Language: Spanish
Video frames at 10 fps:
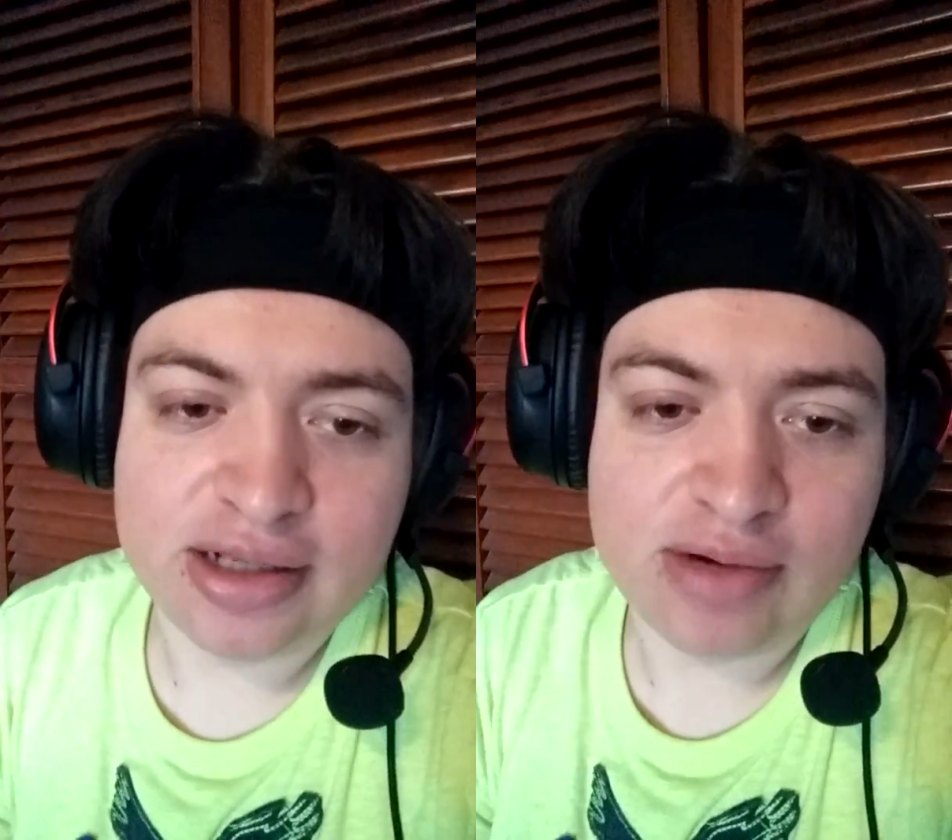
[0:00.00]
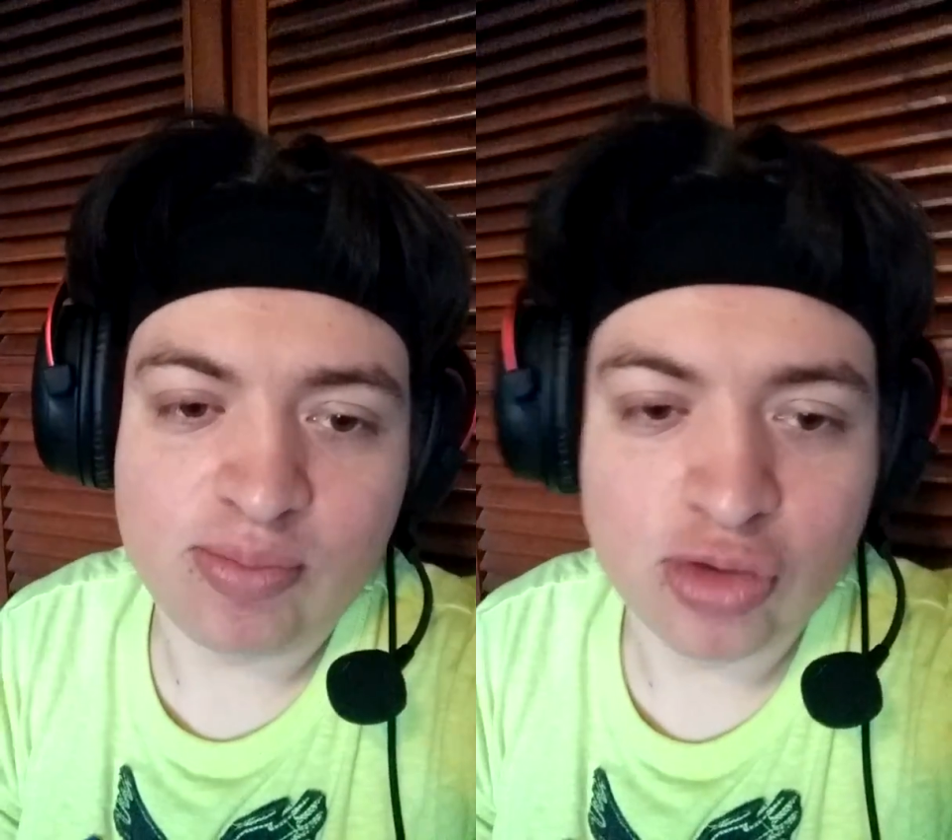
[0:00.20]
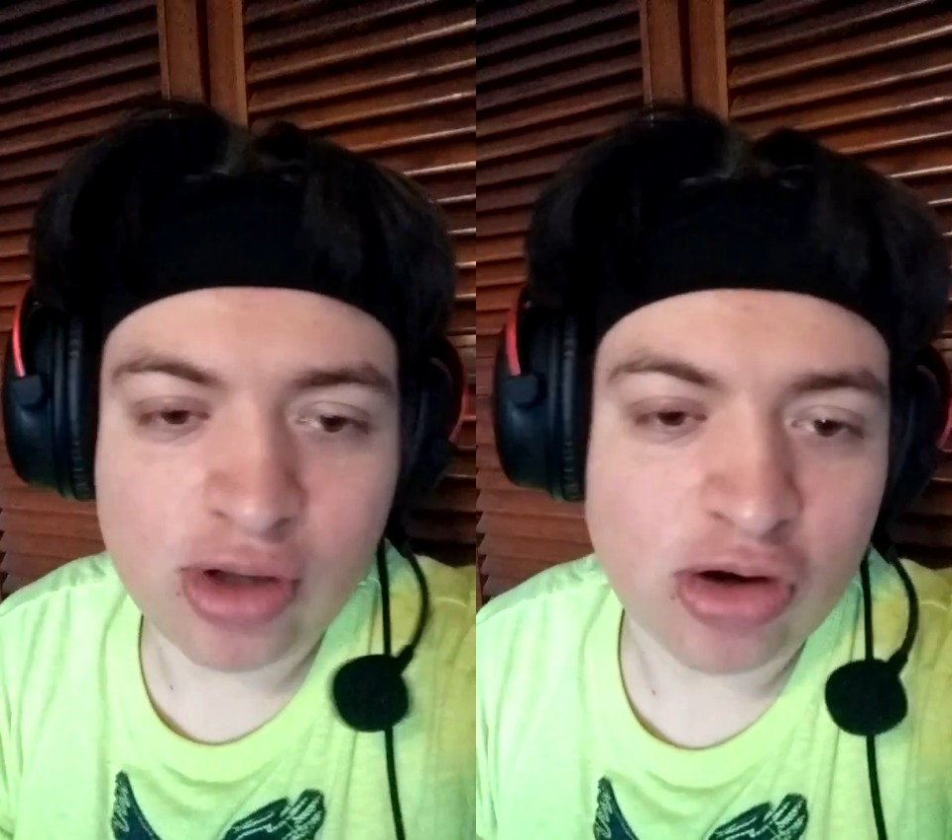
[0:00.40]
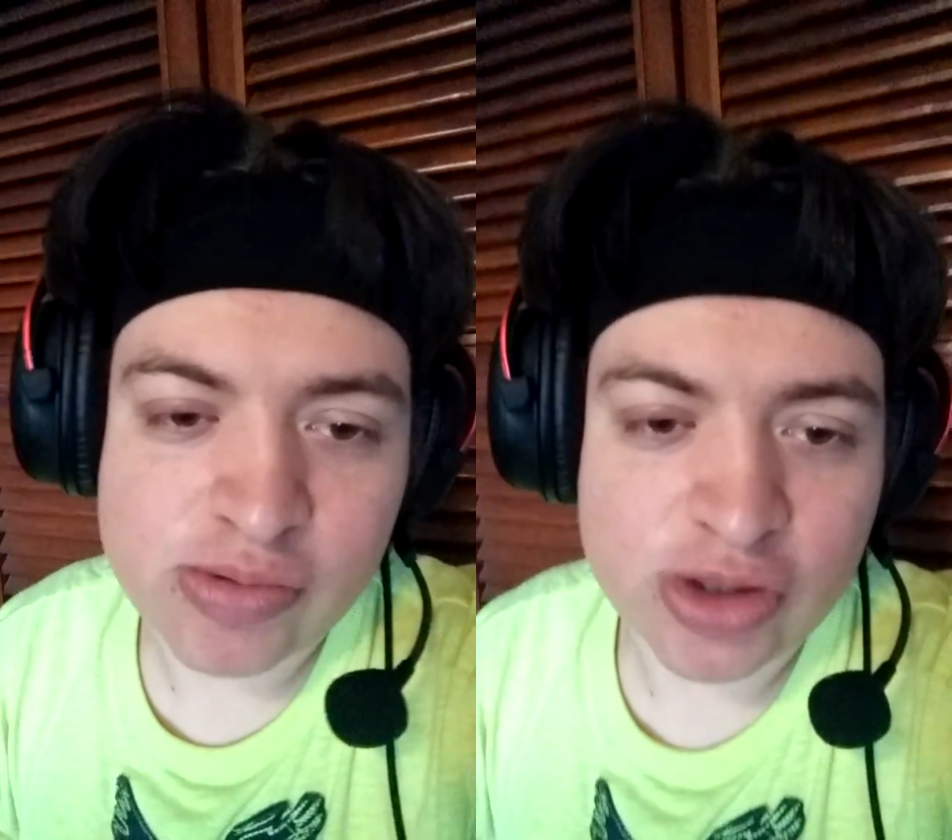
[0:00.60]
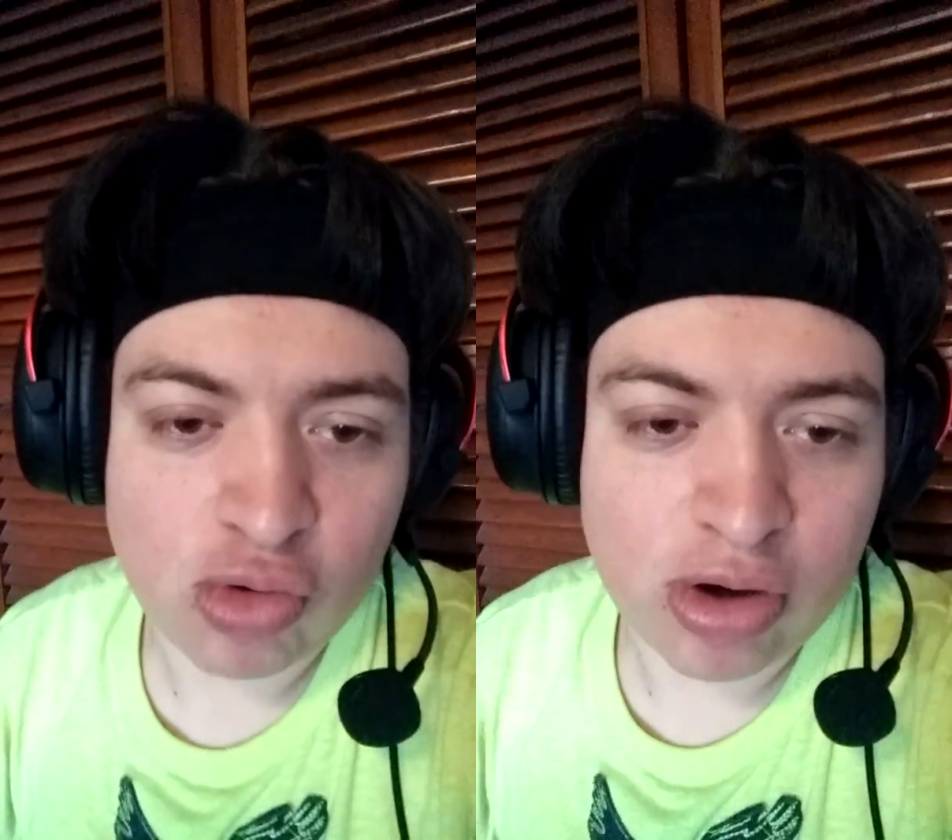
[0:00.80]
el mundo de los
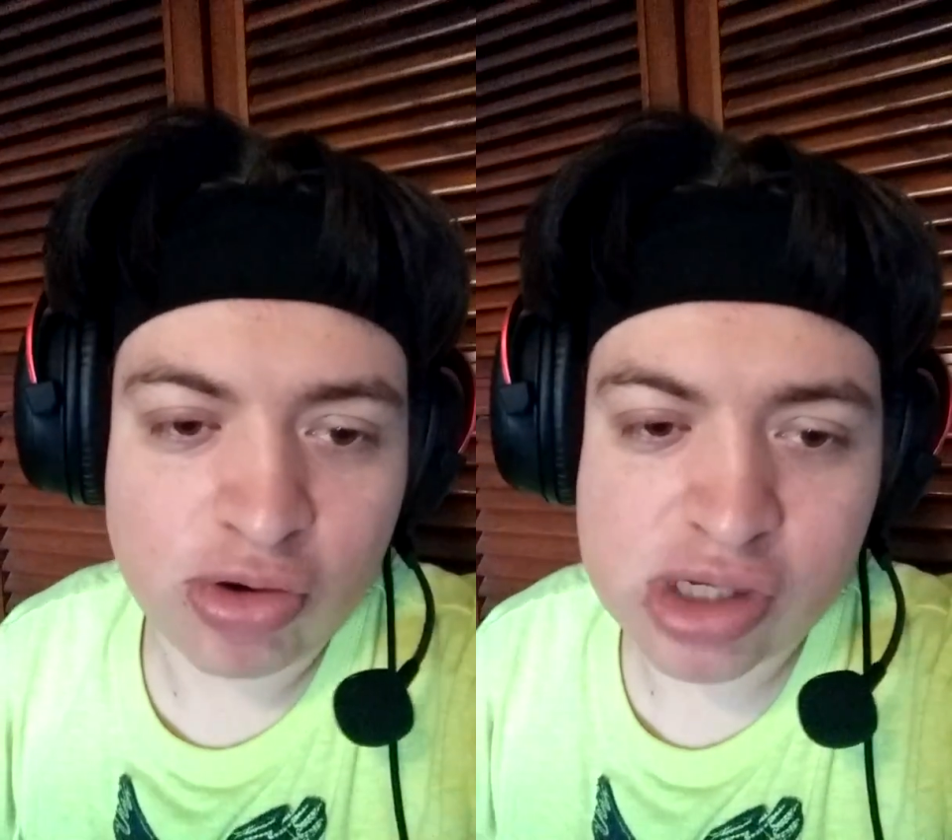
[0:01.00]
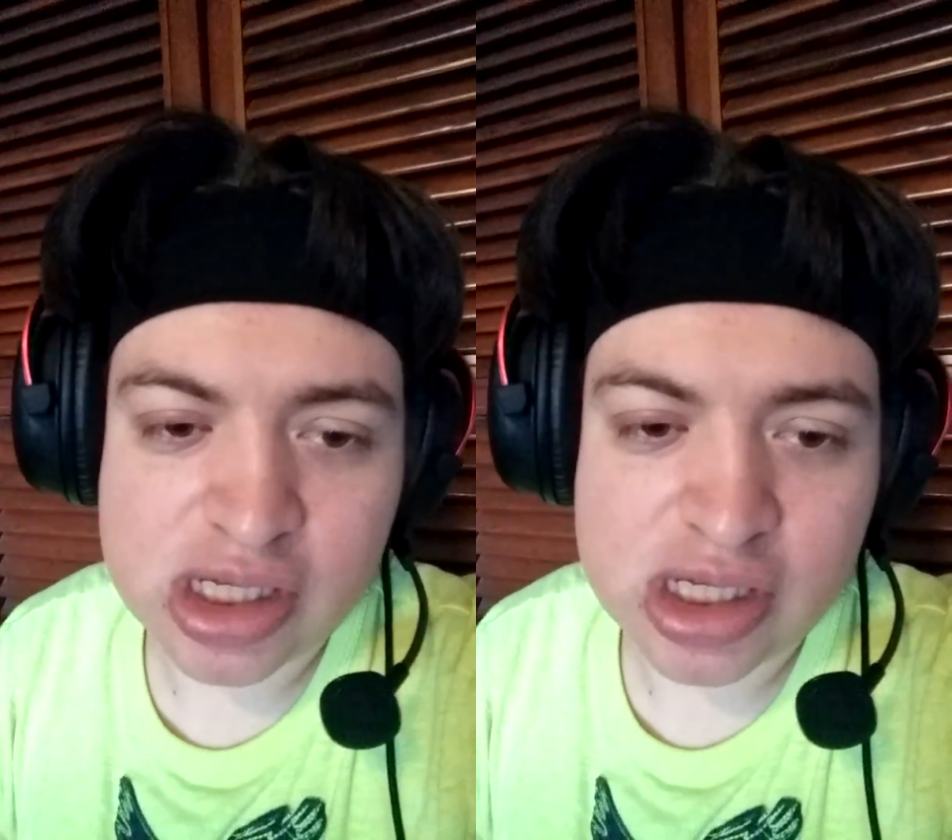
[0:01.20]
videojuegos,